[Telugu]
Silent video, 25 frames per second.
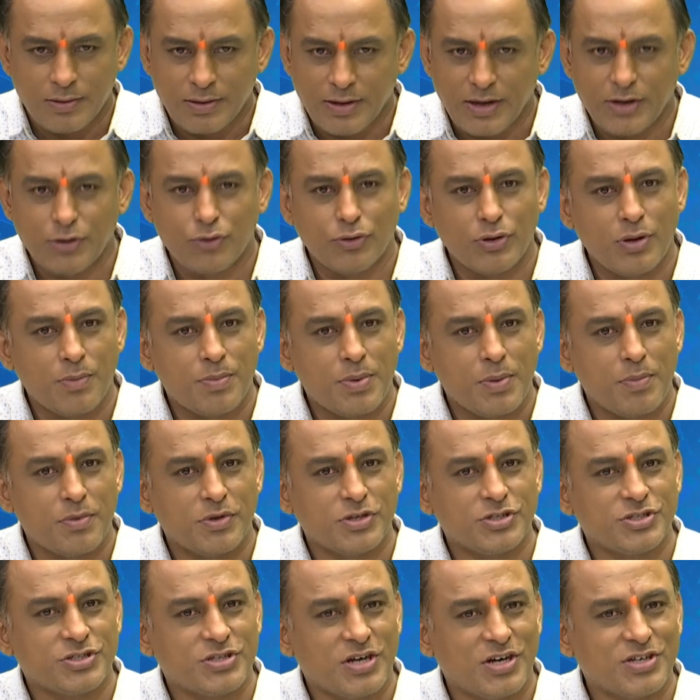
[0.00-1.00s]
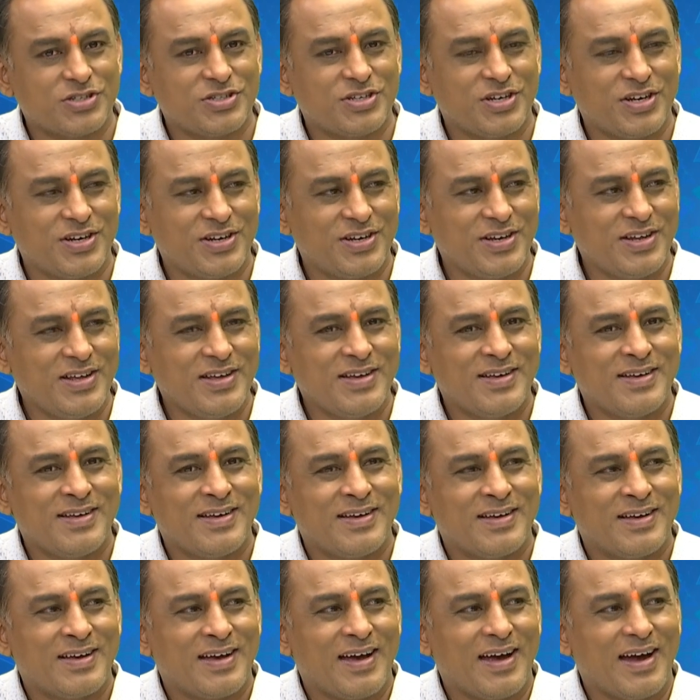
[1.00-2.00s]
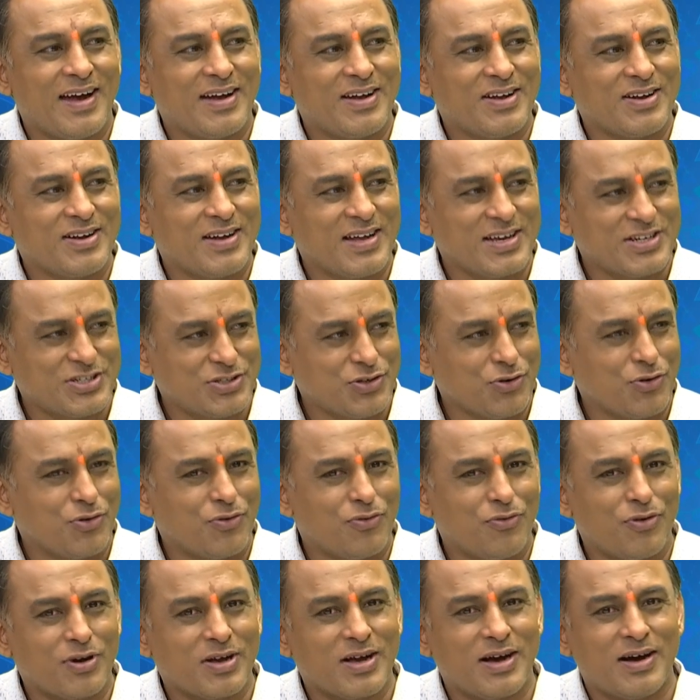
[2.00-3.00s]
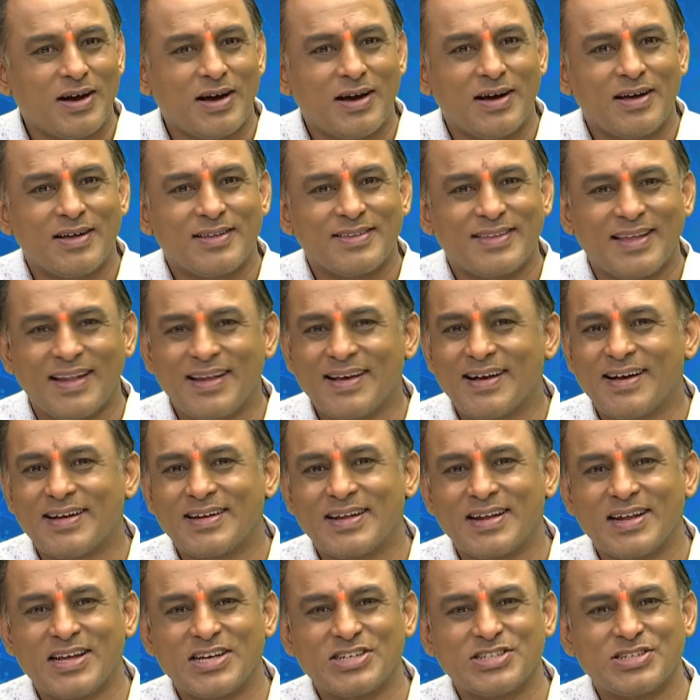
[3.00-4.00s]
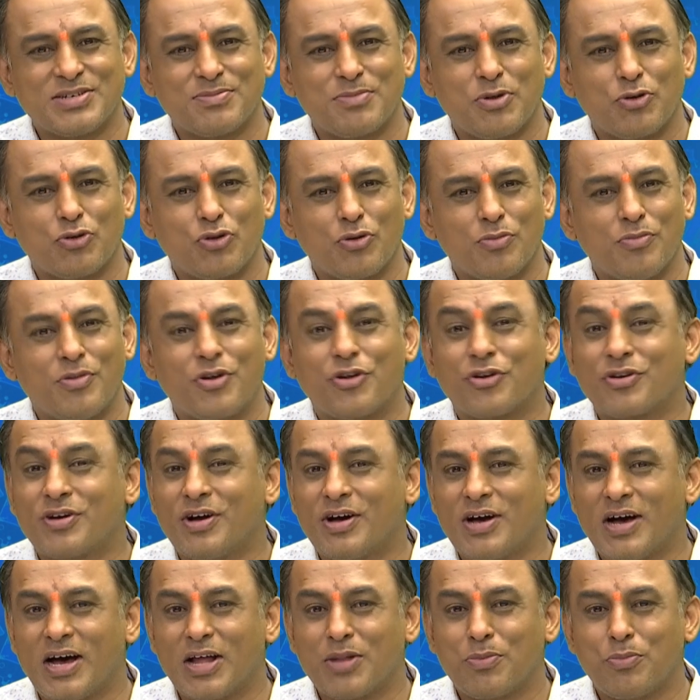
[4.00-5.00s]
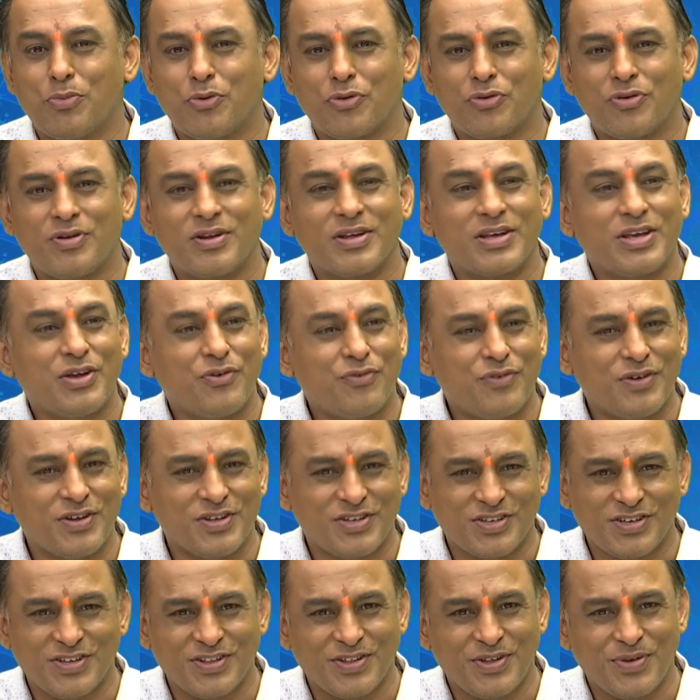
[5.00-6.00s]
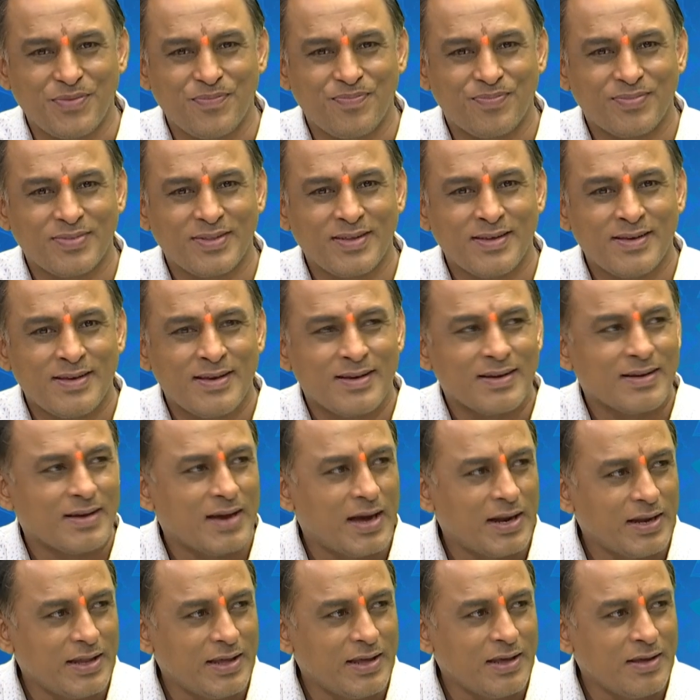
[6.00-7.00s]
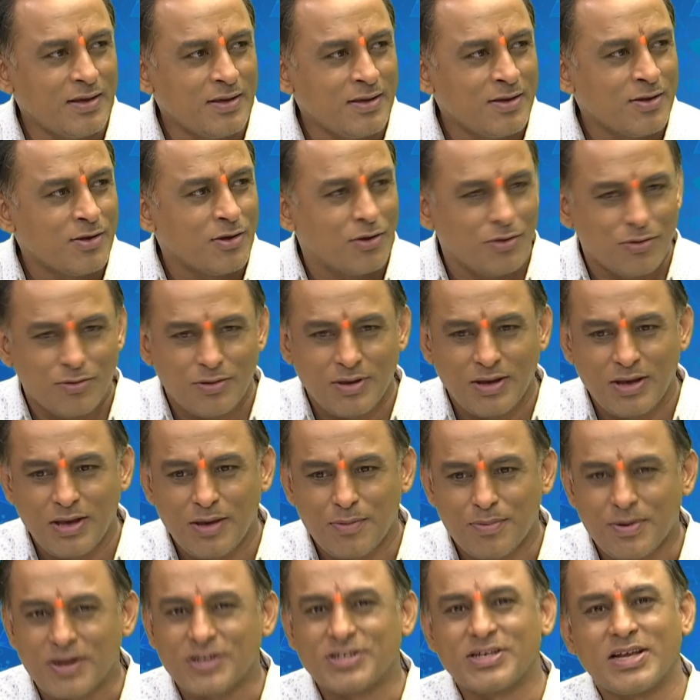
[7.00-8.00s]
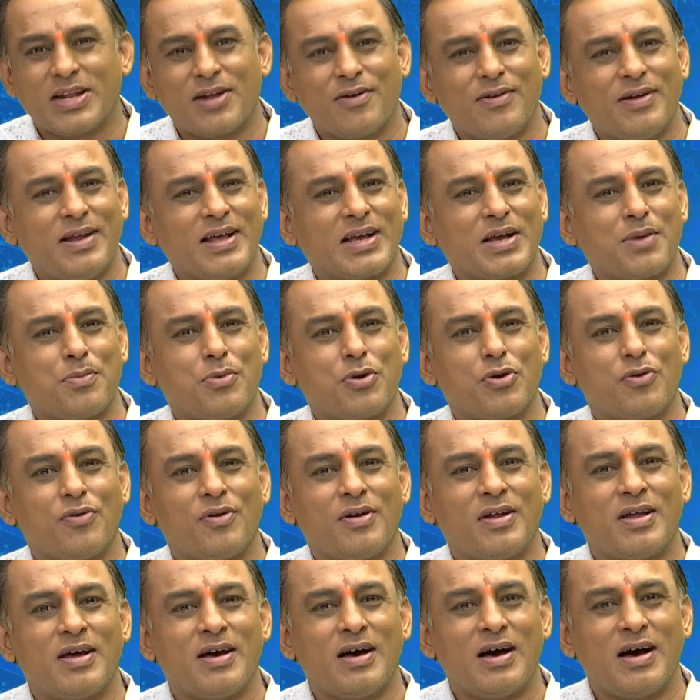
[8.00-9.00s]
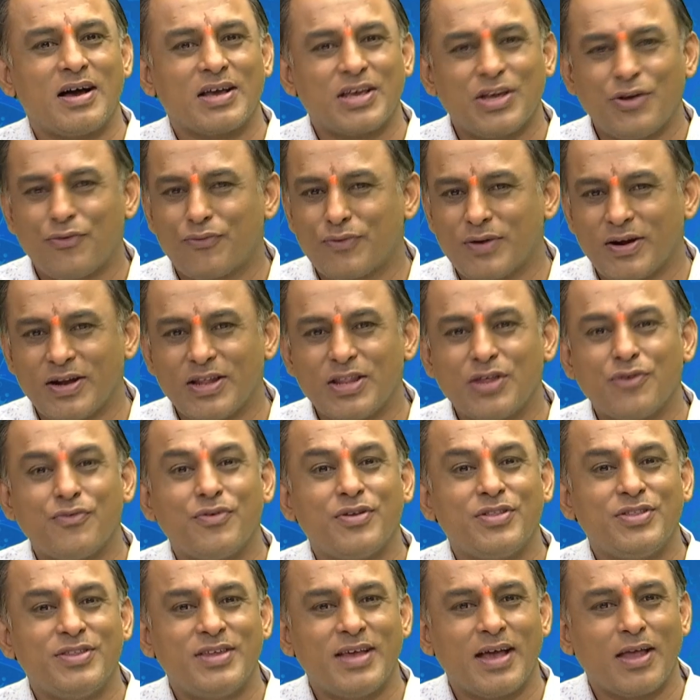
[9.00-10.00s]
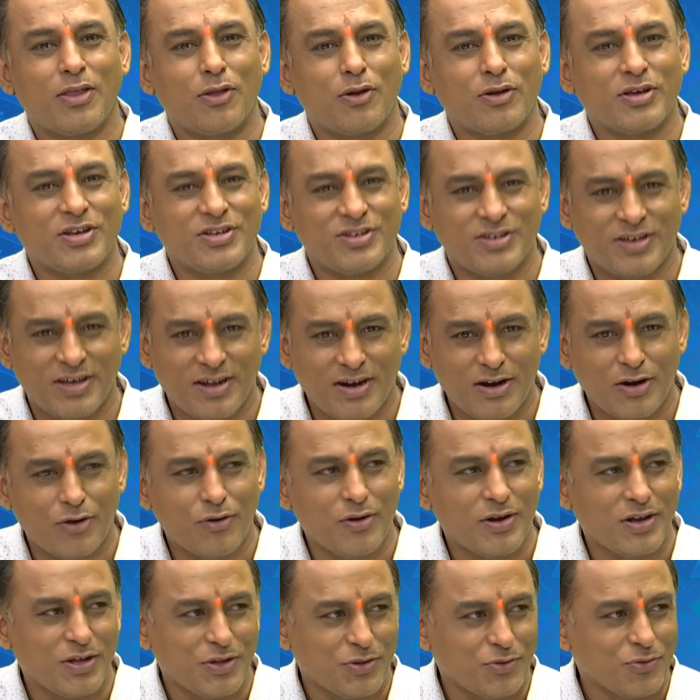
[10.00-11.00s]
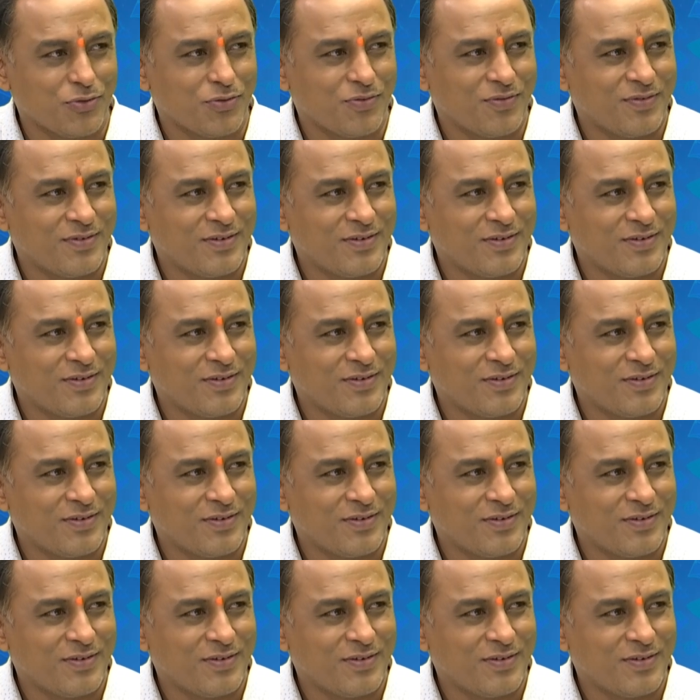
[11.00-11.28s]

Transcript: నేటి నుండే ప్రిపరేషన్ స్టార్ట్ చేయండి అండ్ నెక్స్ట్ ఒక తెలంగాణ రాష్ట్ర ప్రభుత్వం మరొక అద్భుతమైన గిఫ్ట్ ఇచ్చింది కానీ ఈ ప్రచారం లేకపోవడం వలన ఆ గిఫ్ట్ అనేది విద్యార్థులకి చేరడం లేదు